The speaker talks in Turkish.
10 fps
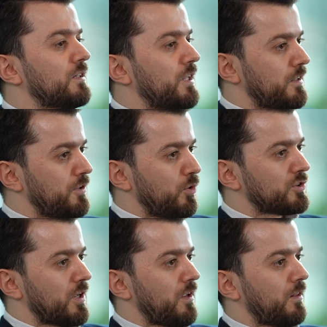teknik
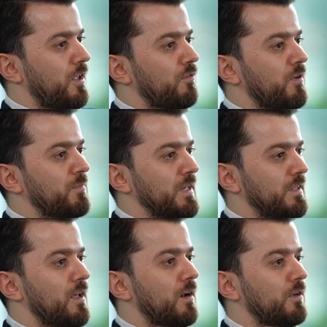özellikler ve
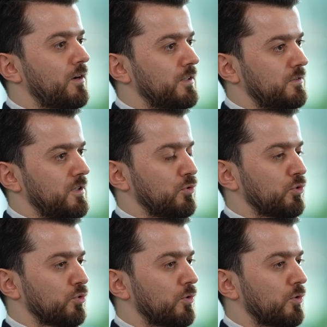bilgilerle katkıda bulundu.